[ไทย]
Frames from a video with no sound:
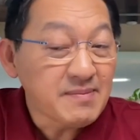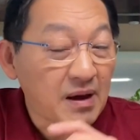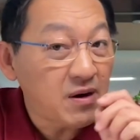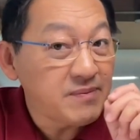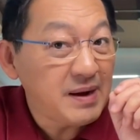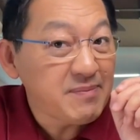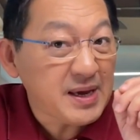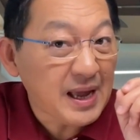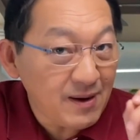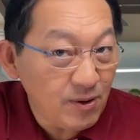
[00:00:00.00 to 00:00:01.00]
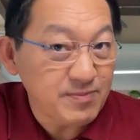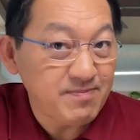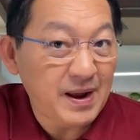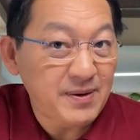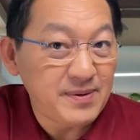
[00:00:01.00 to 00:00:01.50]
นั่นหมายความว่ามีการลด
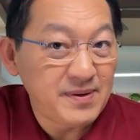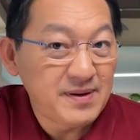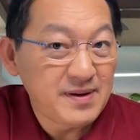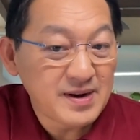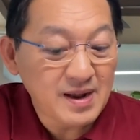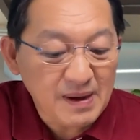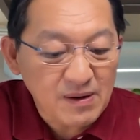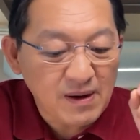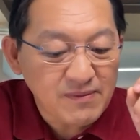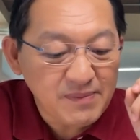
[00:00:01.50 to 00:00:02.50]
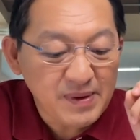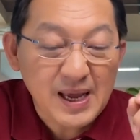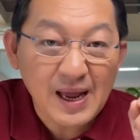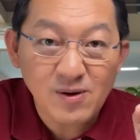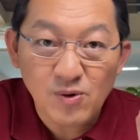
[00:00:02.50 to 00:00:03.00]
เป้า นั่นหมายความว่า
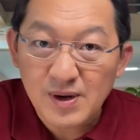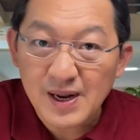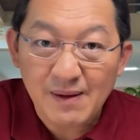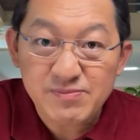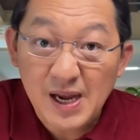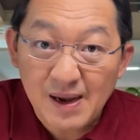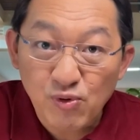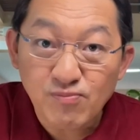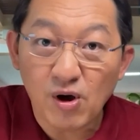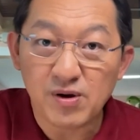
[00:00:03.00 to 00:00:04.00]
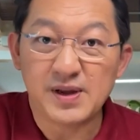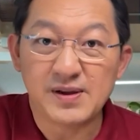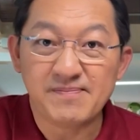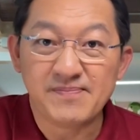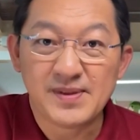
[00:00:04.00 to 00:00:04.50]
มีการหลุดระดับจากมุมมอง
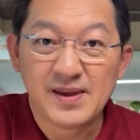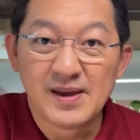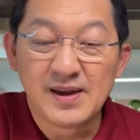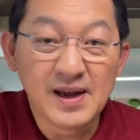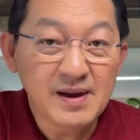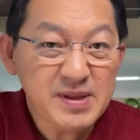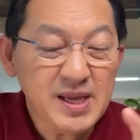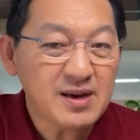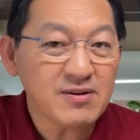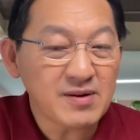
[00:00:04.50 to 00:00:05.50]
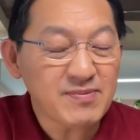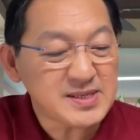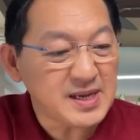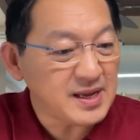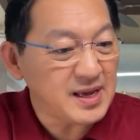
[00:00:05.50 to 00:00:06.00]
เดิม เดิมทีเขาคิด
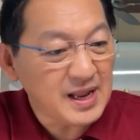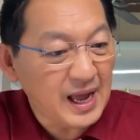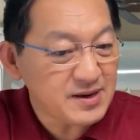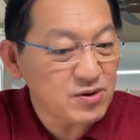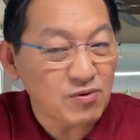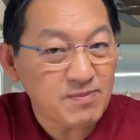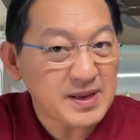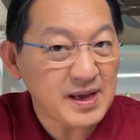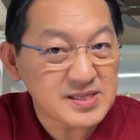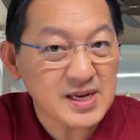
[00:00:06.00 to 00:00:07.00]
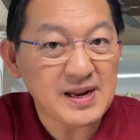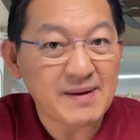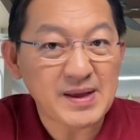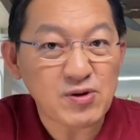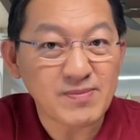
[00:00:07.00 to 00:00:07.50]
ว่าเศรษฐกิจ5-6ประเทศชั้น
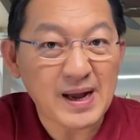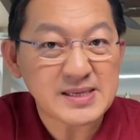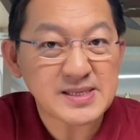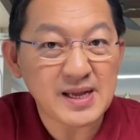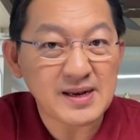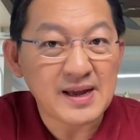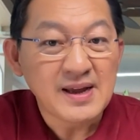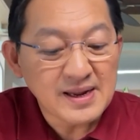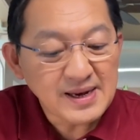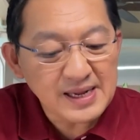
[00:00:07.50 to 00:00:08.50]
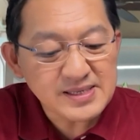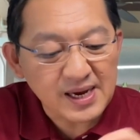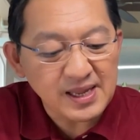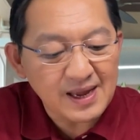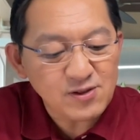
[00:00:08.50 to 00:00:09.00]
นำในกลุ่มอาเซียนเนี่ยน่า
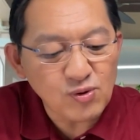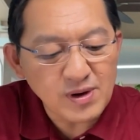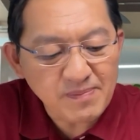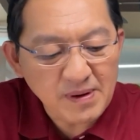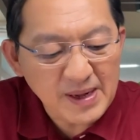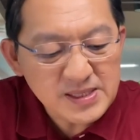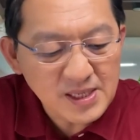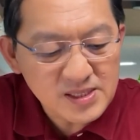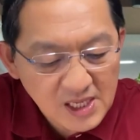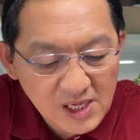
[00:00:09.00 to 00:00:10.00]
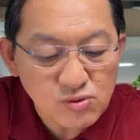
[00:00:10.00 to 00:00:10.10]
จะขยายตัวได้ประมาณสัก